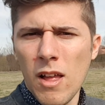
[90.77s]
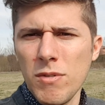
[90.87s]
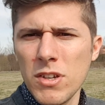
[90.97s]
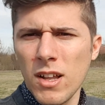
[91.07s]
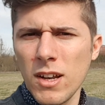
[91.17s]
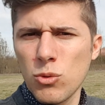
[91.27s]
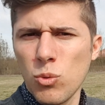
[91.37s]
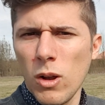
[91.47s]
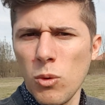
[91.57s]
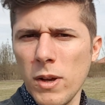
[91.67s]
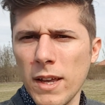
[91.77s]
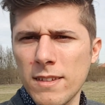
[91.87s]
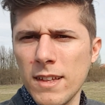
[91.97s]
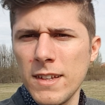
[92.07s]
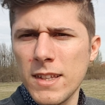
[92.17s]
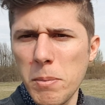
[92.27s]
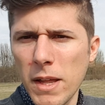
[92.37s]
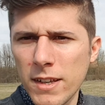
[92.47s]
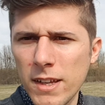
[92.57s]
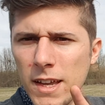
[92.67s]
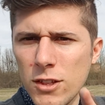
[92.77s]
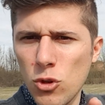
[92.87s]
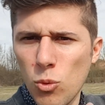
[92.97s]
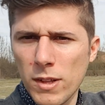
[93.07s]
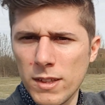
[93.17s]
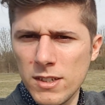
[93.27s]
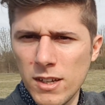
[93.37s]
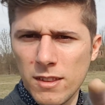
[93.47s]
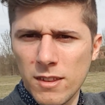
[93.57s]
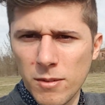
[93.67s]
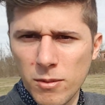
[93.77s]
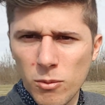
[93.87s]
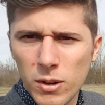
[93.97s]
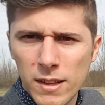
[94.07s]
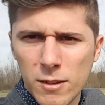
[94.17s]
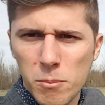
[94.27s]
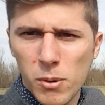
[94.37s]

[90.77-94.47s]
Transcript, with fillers: vista la sua lunghezza di 3,57 m. Guardate un